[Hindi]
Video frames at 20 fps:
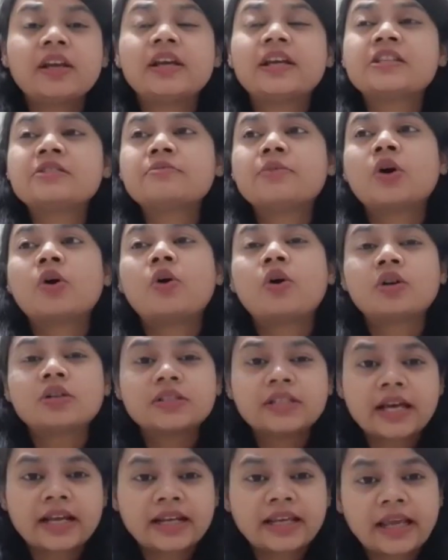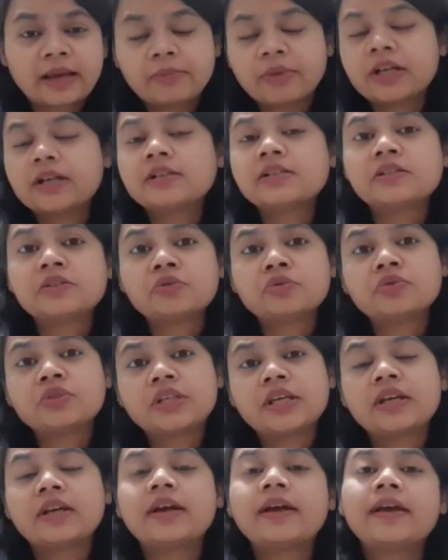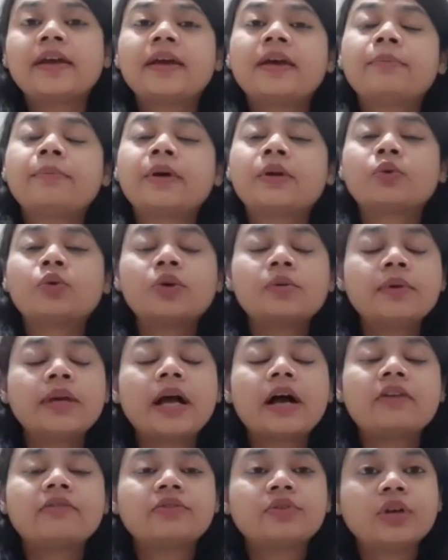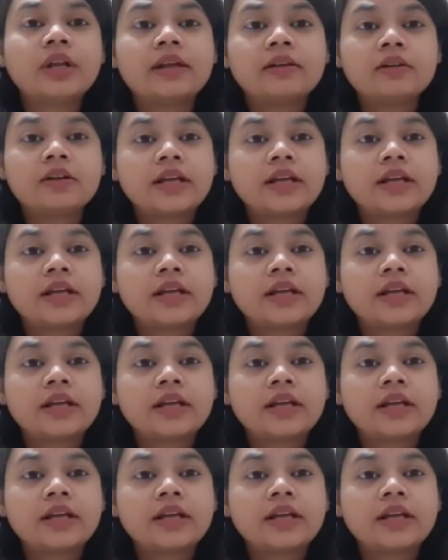इसमें और सारे केमिकल्स यूज़ किए गए हैं पर कोई भी हार्मफुल